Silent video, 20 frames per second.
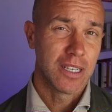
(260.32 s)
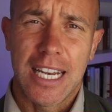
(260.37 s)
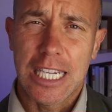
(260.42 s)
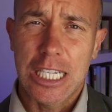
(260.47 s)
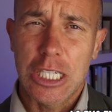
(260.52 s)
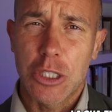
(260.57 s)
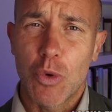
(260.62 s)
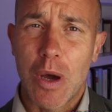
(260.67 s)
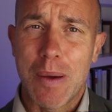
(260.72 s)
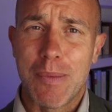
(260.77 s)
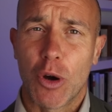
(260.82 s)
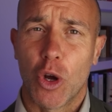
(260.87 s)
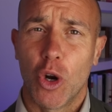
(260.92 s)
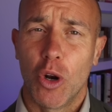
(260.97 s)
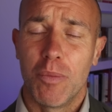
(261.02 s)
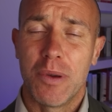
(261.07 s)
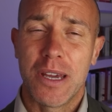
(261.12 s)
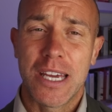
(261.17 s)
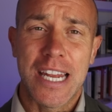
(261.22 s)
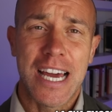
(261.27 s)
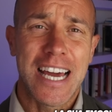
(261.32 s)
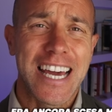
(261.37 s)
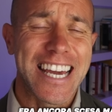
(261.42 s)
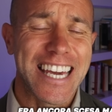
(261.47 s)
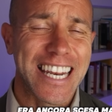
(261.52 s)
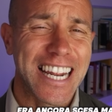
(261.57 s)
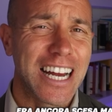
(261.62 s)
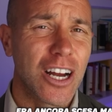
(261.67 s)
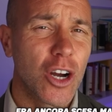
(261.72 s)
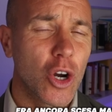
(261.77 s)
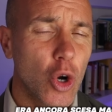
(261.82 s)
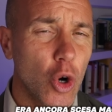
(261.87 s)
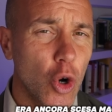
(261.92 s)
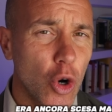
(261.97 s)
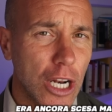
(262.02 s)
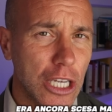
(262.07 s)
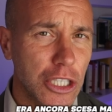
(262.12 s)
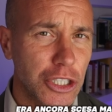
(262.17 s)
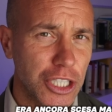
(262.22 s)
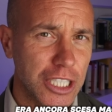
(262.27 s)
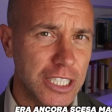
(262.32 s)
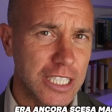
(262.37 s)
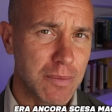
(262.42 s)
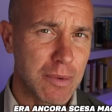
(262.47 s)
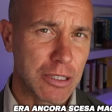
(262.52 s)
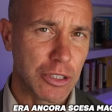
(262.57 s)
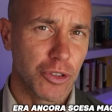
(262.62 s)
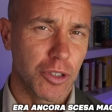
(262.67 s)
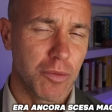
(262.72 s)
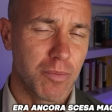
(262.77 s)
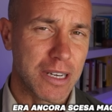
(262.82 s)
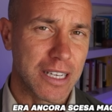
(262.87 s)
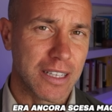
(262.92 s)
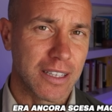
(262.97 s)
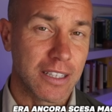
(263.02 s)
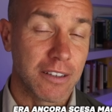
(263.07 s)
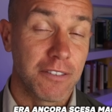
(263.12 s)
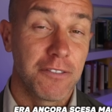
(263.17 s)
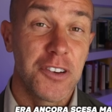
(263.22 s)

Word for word: la sua emoglobina era ancora scesa maggiormente,